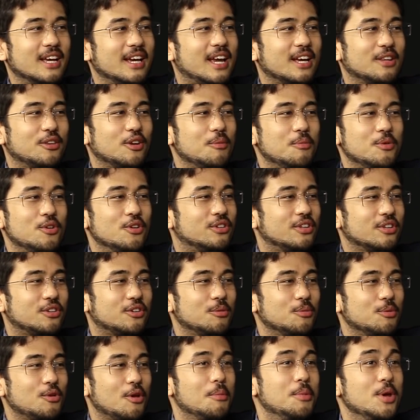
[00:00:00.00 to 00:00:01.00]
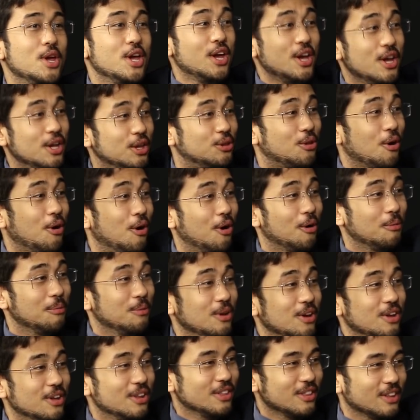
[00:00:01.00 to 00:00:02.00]
daqui a dois minutos tá todo mundo, Mito,
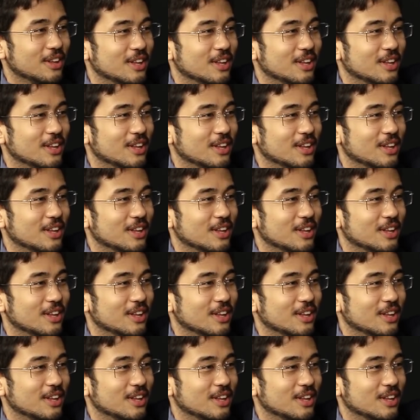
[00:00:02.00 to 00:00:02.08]
É, isso